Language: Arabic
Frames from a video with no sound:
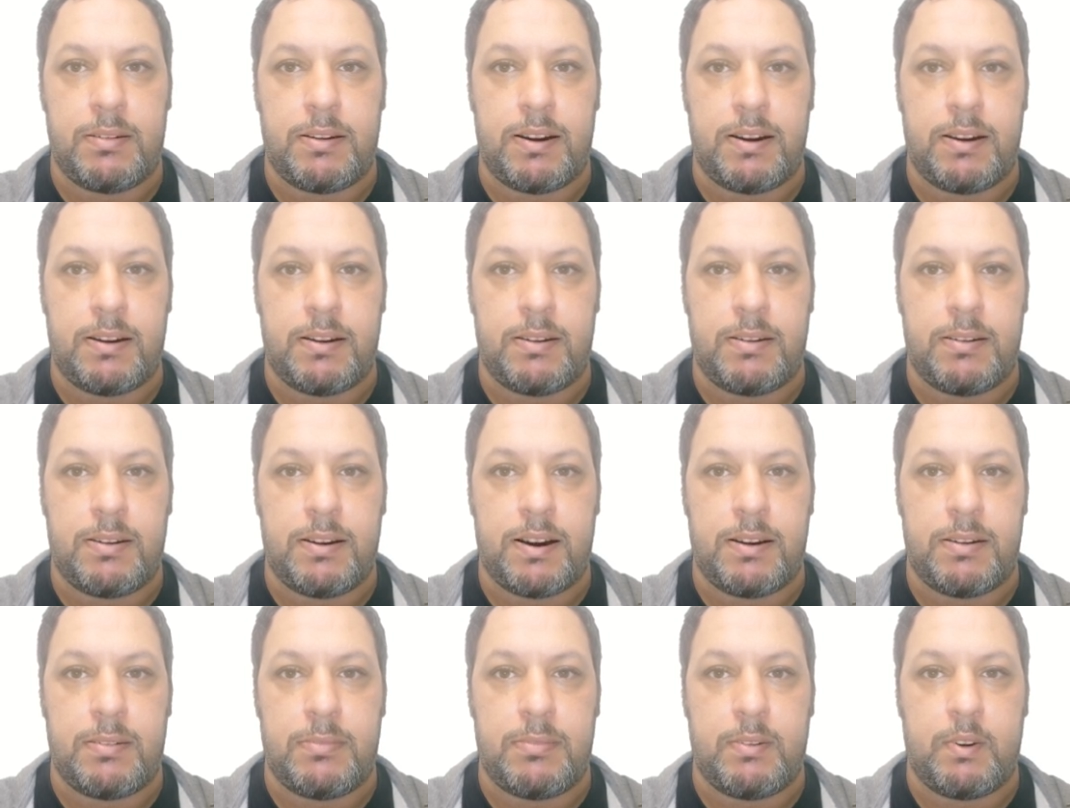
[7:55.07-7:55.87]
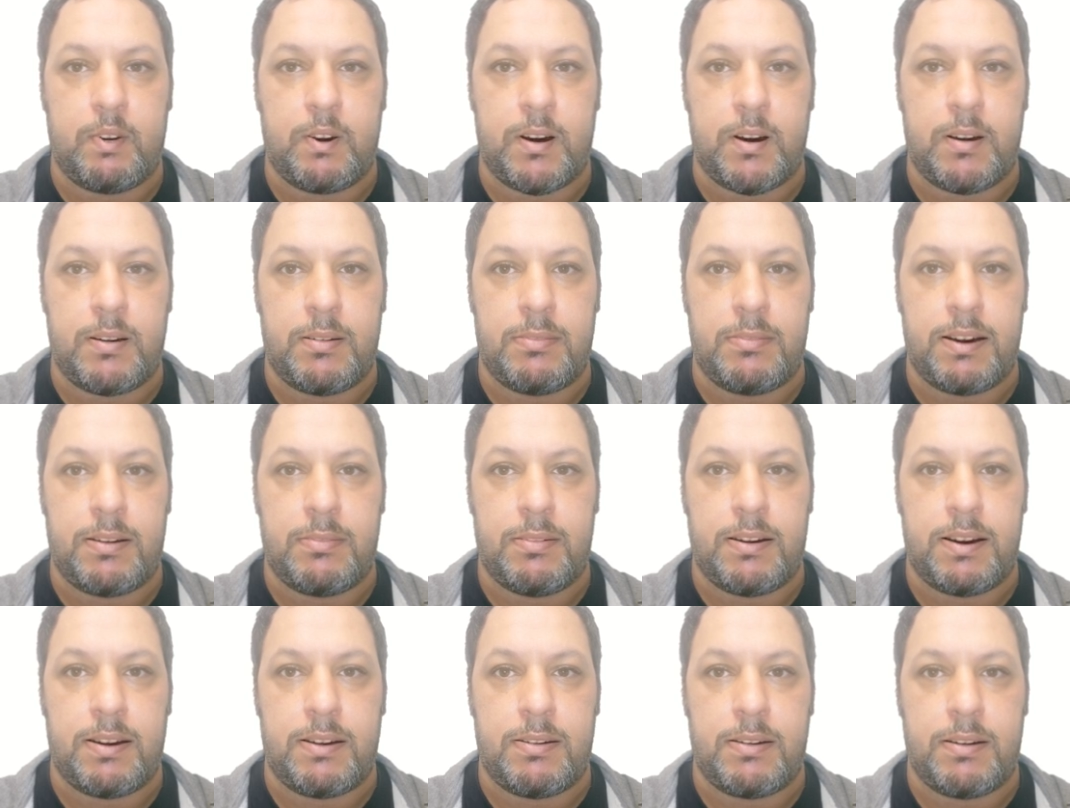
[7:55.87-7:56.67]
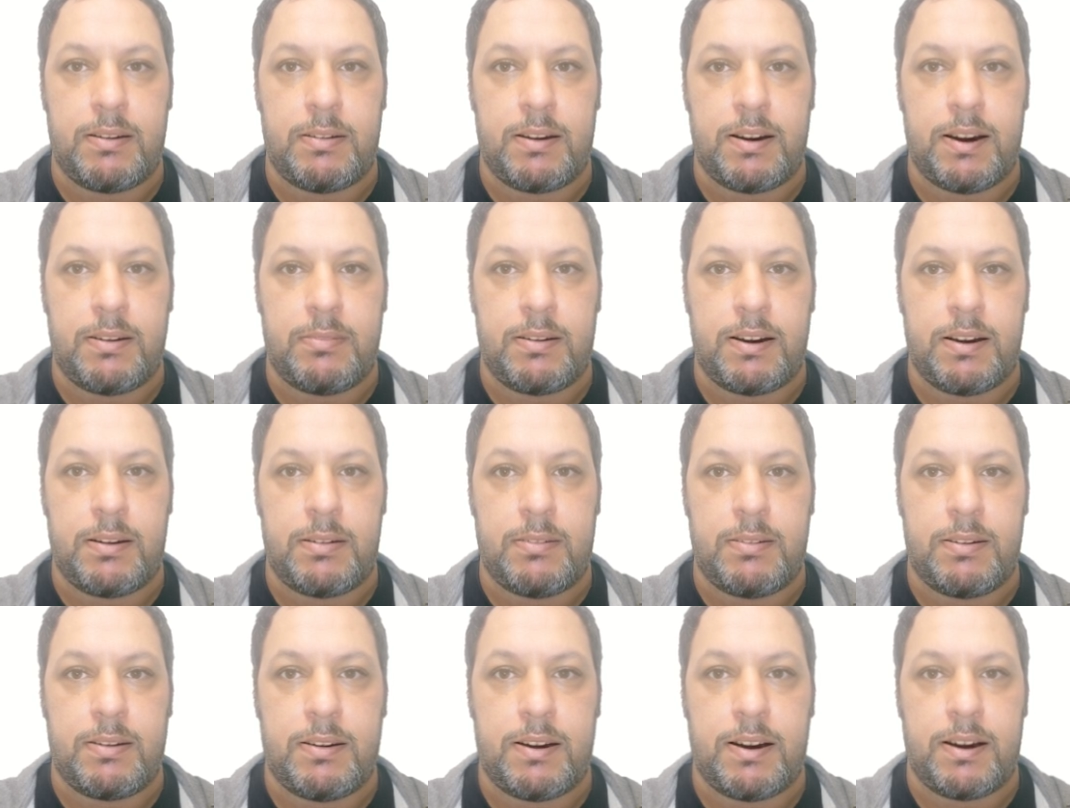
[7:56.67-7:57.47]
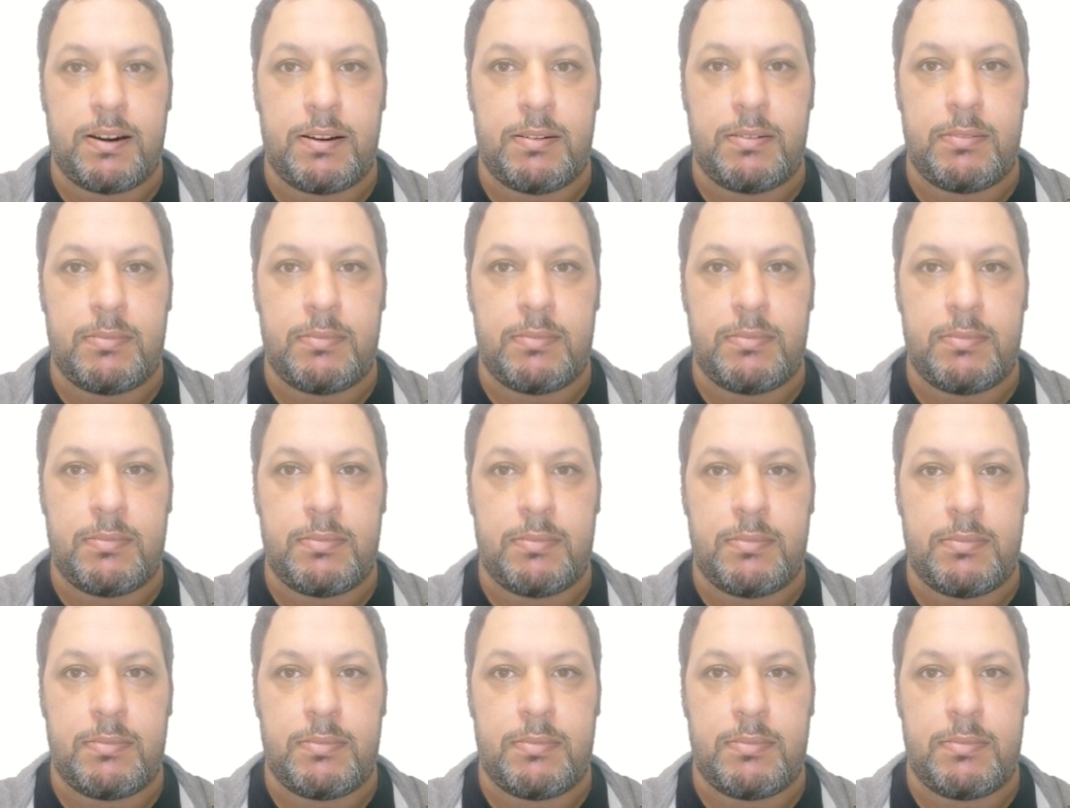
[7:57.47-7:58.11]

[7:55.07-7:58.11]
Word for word: لا تريد جارا عراقيا قويا